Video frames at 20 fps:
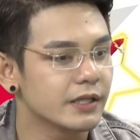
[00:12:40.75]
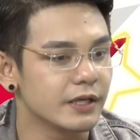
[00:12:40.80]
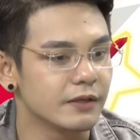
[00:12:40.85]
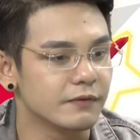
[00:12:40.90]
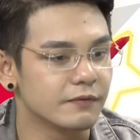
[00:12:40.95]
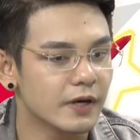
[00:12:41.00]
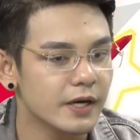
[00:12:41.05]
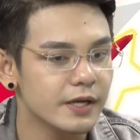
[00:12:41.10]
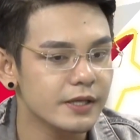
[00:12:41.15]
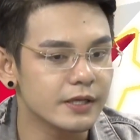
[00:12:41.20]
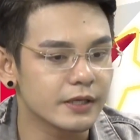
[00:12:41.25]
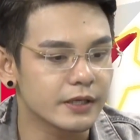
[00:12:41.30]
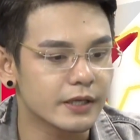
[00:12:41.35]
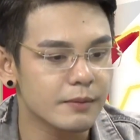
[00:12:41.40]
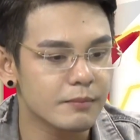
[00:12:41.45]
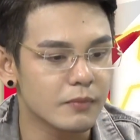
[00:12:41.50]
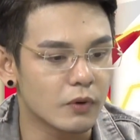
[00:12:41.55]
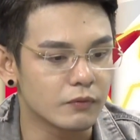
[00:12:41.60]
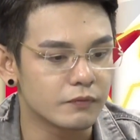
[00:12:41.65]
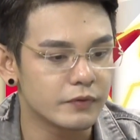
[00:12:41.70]
thì với những
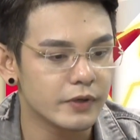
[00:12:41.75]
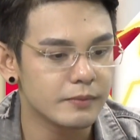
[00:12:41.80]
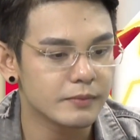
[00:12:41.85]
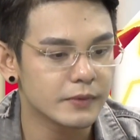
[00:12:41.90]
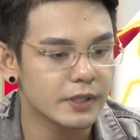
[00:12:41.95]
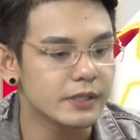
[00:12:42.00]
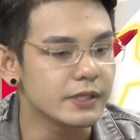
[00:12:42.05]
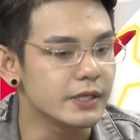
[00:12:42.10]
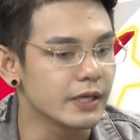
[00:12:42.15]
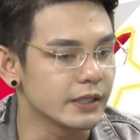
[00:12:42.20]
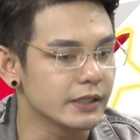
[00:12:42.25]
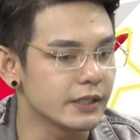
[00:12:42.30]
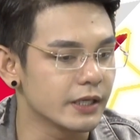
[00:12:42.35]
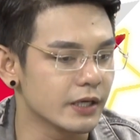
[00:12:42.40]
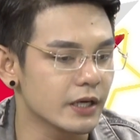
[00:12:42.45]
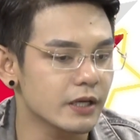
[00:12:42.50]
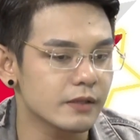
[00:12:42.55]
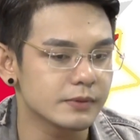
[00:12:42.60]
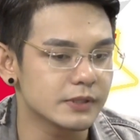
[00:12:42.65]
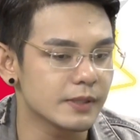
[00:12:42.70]
cái bộ phim kinh dị
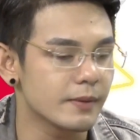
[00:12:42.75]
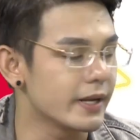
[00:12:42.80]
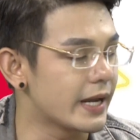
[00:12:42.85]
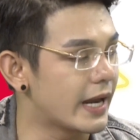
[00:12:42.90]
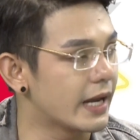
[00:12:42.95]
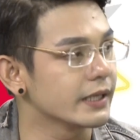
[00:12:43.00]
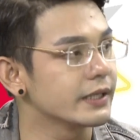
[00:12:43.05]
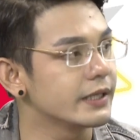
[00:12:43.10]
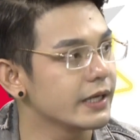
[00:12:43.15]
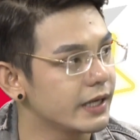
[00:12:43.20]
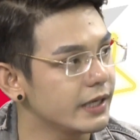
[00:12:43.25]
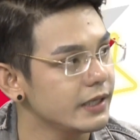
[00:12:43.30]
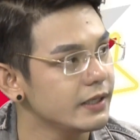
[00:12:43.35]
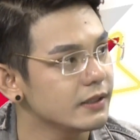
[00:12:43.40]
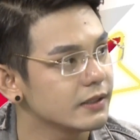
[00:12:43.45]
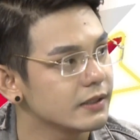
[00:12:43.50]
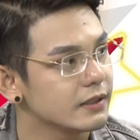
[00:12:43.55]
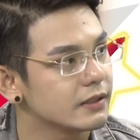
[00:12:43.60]
thì nó sẽ bị hạn chế.